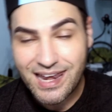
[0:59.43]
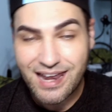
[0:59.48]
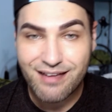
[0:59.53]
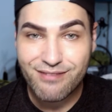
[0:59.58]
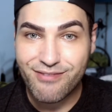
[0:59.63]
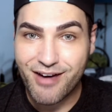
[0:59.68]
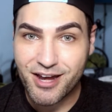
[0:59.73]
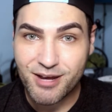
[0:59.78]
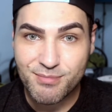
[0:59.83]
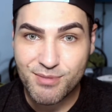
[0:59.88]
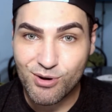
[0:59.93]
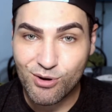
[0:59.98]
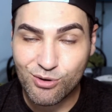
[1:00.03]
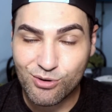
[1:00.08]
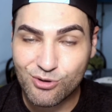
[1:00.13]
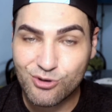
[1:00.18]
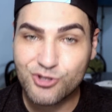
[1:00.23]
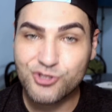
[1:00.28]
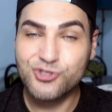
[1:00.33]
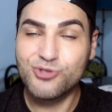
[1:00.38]
lavar o meu
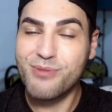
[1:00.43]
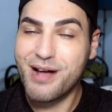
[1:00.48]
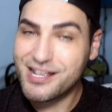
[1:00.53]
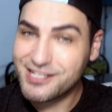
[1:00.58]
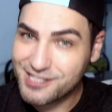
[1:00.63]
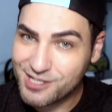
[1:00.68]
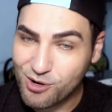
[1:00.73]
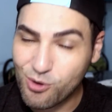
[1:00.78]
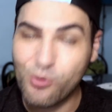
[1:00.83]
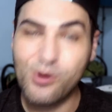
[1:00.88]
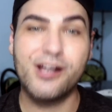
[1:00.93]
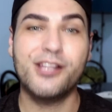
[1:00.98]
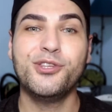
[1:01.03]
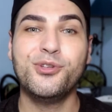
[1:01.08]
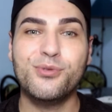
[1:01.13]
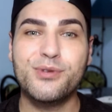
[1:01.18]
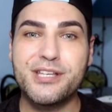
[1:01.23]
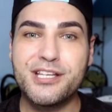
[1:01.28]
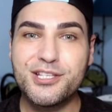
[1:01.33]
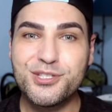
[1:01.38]
rosto, mas
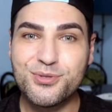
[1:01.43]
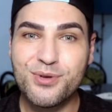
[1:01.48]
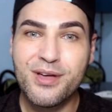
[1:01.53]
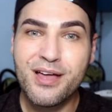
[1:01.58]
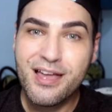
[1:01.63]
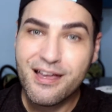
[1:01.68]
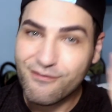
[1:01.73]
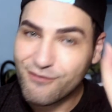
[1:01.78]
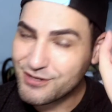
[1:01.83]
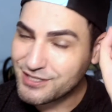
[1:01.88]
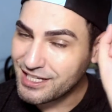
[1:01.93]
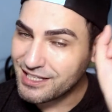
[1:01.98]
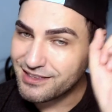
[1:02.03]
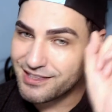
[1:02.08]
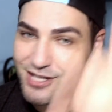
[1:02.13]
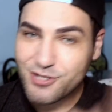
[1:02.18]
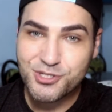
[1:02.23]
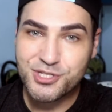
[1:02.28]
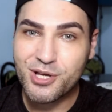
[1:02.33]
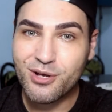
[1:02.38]
enquanto isso, você
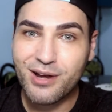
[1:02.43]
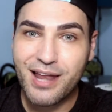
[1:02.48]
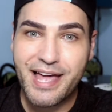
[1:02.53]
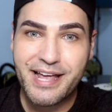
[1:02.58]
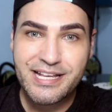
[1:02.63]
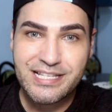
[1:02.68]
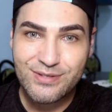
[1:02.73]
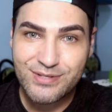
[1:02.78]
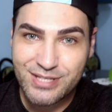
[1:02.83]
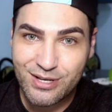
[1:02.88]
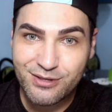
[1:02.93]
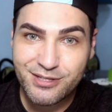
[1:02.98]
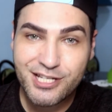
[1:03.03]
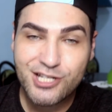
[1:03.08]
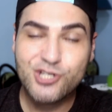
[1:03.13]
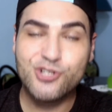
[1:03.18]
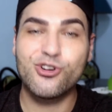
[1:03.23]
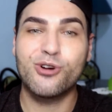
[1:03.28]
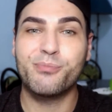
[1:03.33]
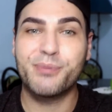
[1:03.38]
deixa o seu like se você não
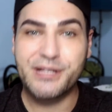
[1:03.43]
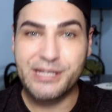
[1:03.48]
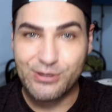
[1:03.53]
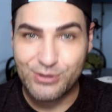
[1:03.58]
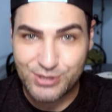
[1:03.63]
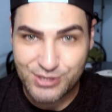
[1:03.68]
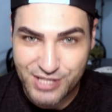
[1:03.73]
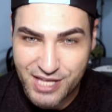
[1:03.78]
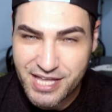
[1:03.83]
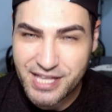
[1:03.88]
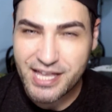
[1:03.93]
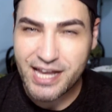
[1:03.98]
deixou, porque eu sei que